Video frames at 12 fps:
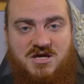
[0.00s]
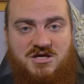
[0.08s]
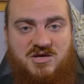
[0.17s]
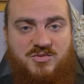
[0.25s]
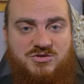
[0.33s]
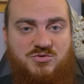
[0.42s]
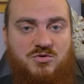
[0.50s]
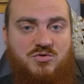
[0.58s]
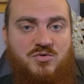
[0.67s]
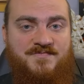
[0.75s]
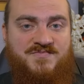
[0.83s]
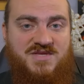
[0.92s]
И
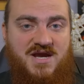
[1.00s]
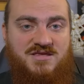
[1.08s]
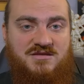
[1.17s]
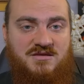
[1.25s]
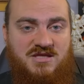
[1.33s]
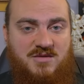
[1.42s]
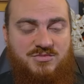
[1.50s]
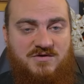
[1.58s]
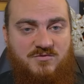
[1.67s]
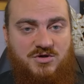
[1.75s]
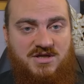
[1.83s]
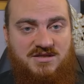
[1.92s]
поскольку этот этап
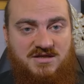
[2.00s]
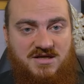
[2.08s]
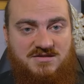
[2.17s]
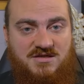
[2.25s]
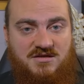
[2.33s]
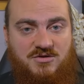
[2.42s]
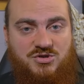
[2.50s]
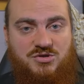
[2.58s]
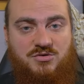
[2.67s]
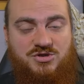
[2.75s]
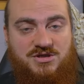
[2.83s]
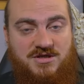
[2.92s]
довольно длительный,
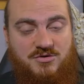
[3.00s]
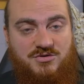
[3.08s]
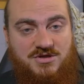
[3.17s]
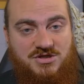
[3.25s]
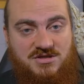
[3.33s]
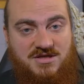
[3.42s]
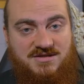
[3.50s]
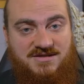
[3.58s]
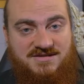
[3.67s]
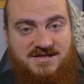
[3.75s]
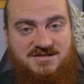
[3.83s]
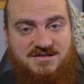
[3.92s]
то человеку начинает
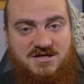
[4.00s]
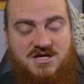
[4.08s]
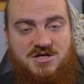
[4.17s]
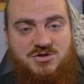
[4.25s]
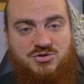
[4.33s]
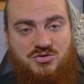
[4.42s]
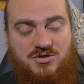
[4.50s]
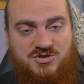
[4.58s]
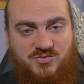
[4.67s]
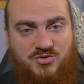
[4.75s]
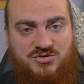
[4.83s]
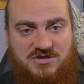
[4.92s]
казаться, что
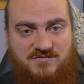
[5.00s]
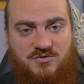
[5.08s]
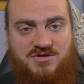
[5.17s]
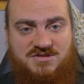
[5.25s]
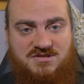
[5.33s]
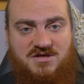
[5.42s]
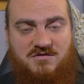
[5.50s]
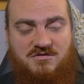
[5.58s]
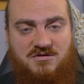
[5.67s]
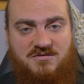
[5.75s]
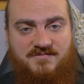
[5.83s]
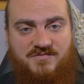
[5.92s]
Господь его
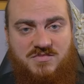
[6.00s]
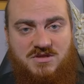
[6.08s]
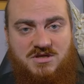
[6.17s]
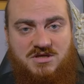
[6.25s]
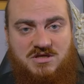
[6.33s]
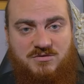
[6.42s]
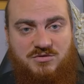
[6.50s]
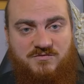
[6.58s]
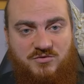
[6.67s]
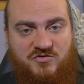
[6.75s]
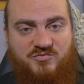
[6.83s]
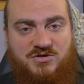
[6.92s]
оставил – вот
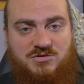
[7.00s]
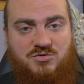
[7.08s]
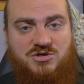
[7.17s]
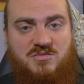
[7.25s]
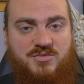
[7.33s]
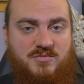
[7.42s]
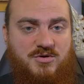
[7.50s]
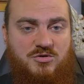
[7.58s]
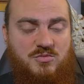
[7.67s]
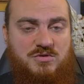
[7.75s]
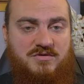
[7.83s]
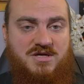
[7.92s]
вновь послушаем
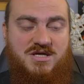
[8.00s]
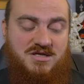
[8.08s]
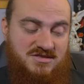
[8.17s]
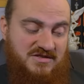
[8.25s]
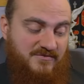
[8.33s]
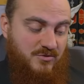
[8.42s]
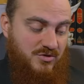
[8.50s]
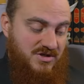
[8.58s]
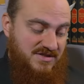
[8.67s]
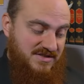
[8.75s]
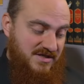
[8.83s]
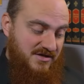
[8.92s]
преподобного
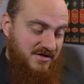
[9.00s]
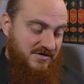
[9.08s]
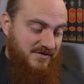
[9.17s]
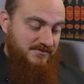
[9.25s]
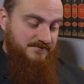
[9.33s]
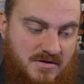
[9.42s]
Сафрония Сахарова.